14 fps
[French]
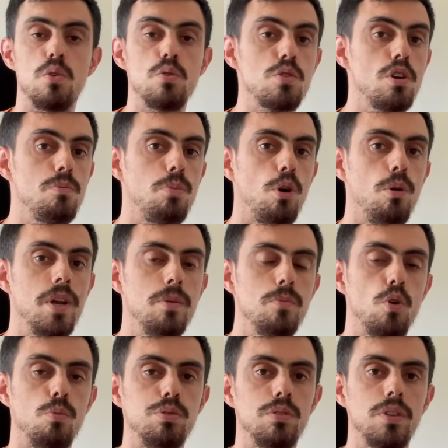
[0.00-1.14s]
Le seul problème
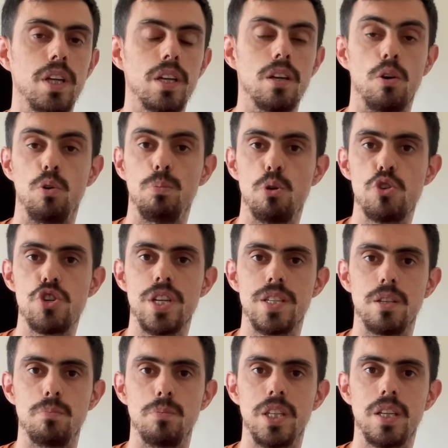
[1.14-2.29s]
qu'on pourrait reprocher à
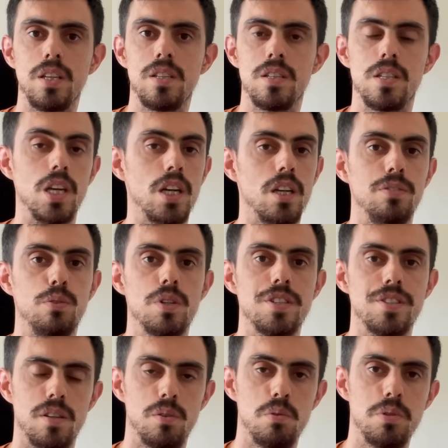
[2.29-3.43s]
cette métrique qui est à la fois
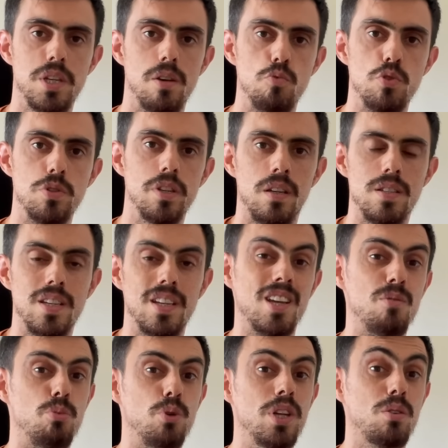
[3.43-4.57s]
sérieuse et amusante, c'est
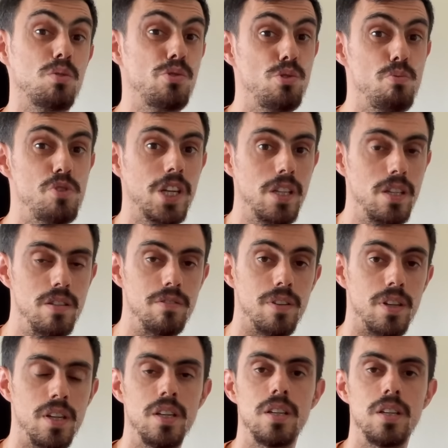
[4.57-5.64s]
qu'elle peut être subjective.